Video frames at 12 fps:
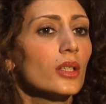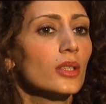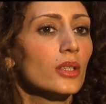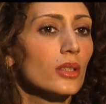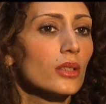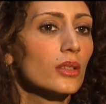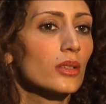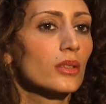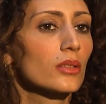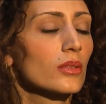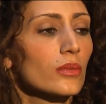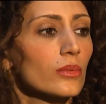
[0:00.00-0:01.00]

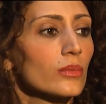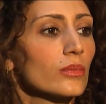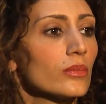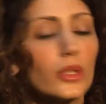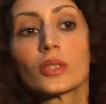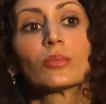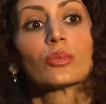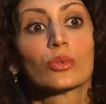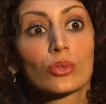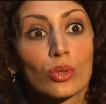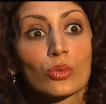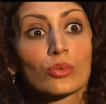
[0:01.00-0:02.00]
и это
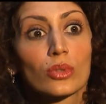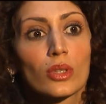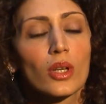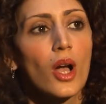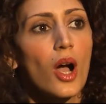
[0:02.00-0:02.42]
будет круто.